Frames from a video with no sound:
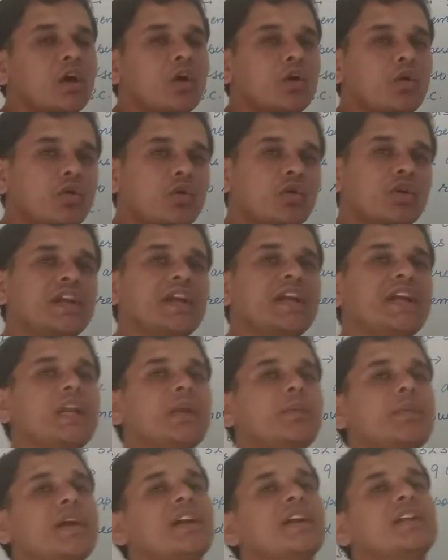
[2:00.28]
और
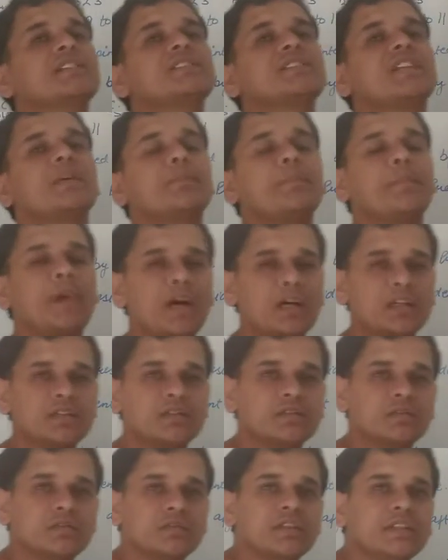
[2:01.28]
इंडिपेंडेंस के
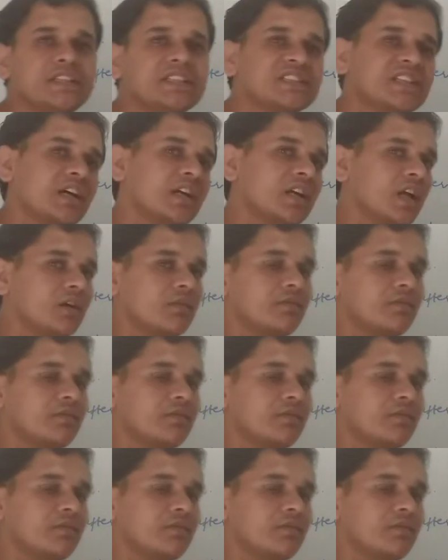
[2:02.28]
बाद इसका नाम